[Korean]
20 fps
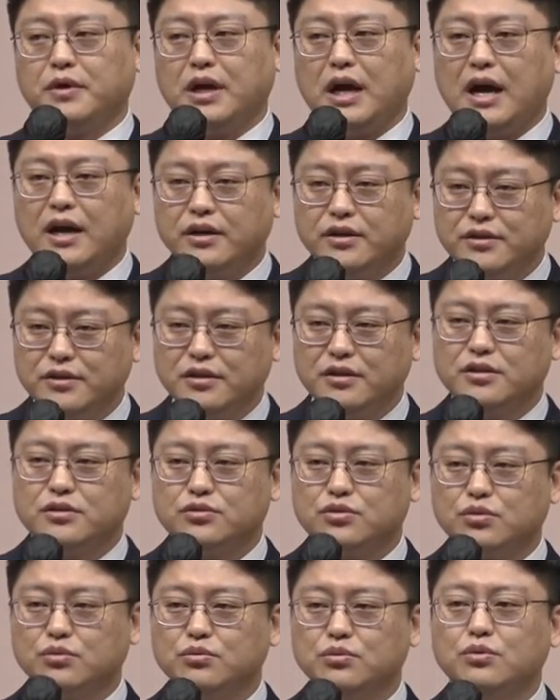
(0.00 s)
하는
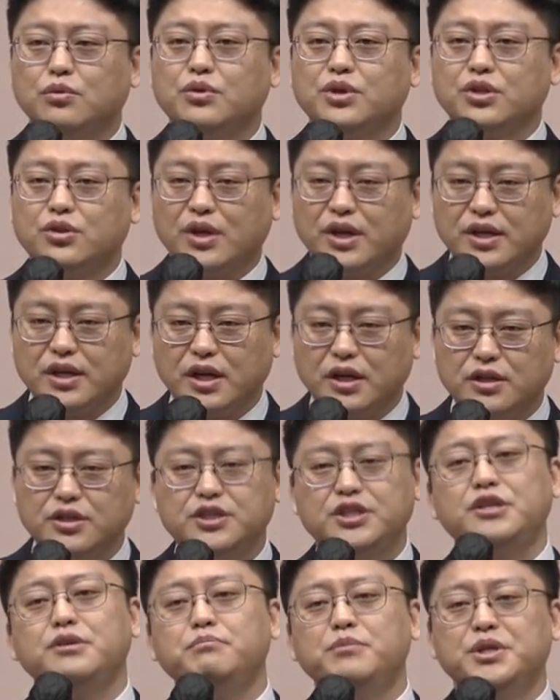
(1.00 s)
중독이 되게 하는
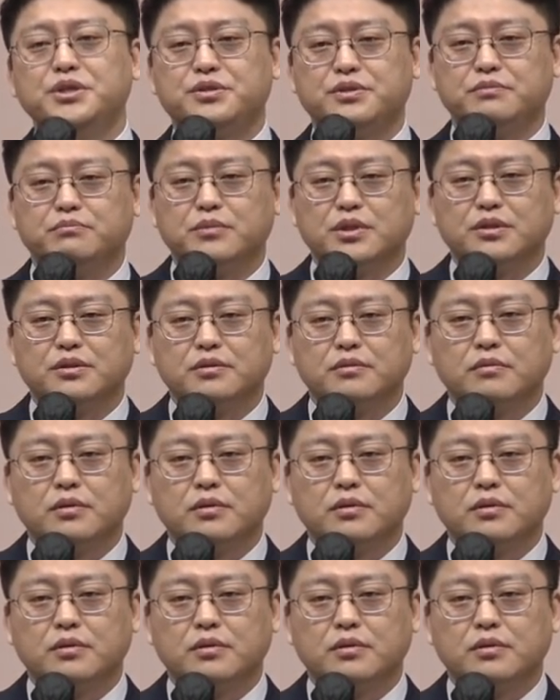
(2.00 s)
힘이 있습니다.